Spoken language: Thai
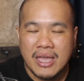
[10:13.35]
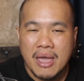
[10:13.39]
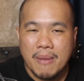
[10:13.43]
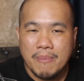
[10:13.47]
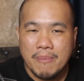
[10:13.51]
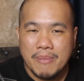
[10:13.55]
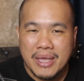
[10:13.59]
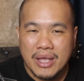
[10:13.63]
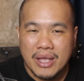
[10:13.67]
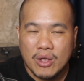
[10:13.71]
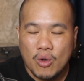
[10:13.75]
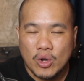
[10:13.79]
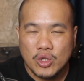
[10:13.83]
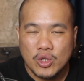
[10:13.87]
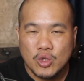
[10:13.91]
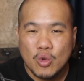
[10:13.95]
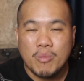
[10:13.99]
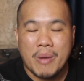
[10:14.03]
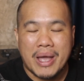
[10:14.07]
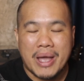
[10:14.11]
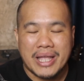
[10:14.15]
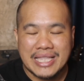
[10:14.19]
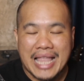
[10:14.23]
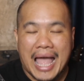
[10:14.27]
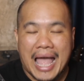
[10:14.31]
มีคนยุคใหม่
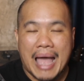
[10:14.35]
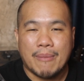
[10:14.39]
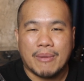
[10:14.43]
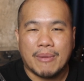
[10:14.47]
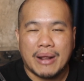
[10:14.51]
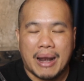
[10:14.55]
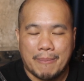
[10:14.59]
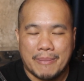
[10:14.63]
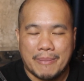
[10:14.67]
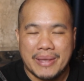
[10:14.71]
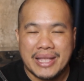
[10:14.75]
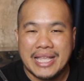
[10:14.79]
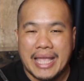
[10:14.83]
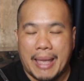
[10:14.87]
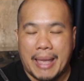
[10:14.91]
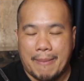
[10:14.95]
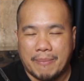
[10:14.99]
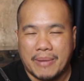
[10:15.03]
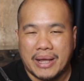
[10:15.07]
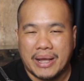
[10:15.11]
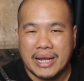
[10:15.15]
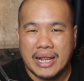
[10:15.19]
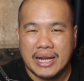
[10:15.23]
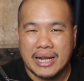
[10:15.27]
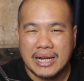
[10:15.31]
ตามกลับไปเก็บกั
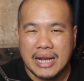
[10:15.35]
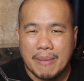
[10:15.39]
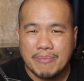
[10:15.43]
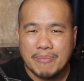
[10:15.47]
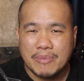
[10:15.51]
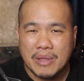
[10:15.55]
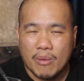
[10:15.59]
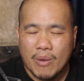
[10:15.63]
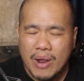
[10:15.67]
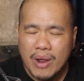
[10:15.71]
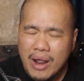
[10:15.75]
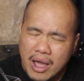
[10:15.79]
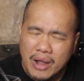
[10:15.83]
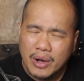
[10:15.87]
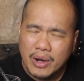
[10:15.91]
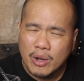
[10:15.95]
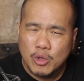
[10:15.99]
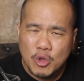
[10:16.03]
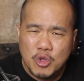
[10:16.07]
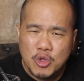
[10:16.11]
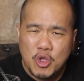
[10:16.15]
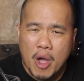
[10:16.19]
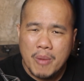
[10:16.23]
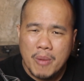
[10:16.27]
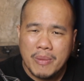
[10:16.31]
นนะครับแต่ว่าเราต้อง
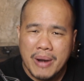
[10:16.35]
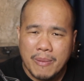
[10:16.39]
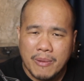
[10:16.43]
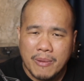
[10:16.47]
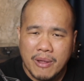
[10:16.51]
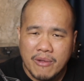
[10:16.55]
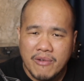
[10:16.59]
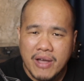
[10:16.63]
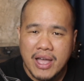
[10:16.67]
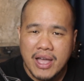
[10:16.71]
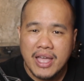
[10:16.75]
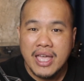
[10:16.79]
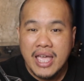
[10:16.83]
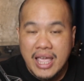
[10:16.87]
ยอมรับครับว่า